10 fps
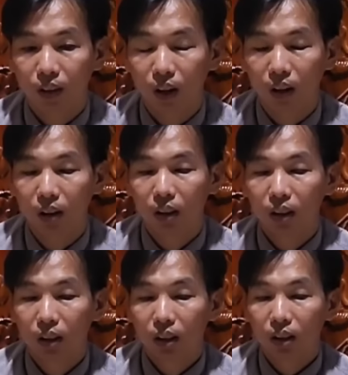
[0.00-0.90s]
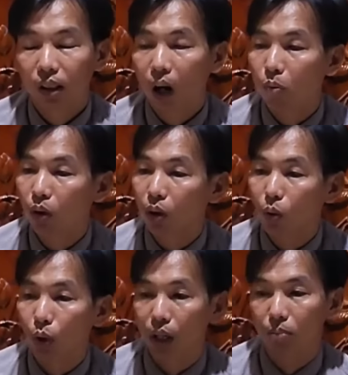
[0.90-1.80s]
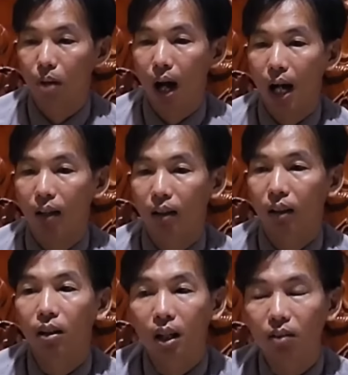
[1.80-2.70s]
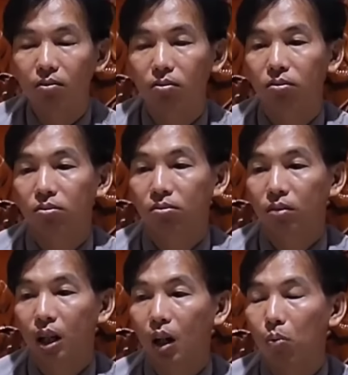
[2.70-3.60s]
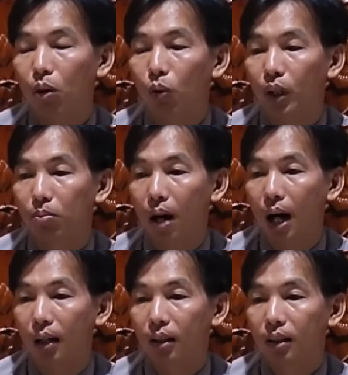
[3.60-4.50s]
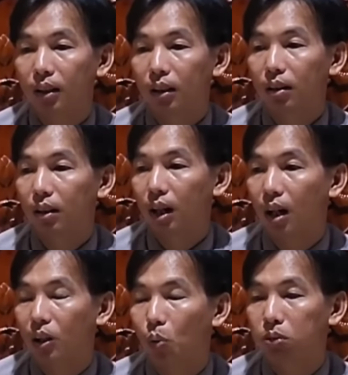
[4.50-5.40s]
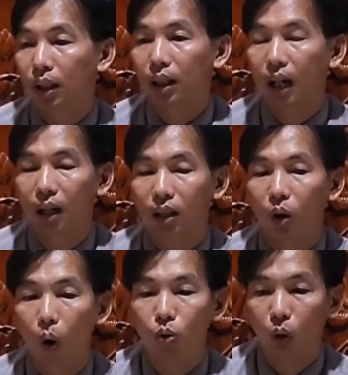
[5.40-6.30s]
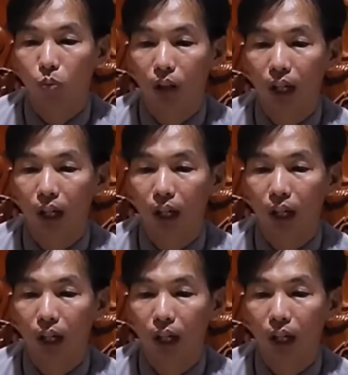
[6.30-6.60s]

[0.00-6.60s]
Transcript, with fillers: đó chứ không có được quyền mà thứ nhất là không được quyền mà à, dùng những lời thô tục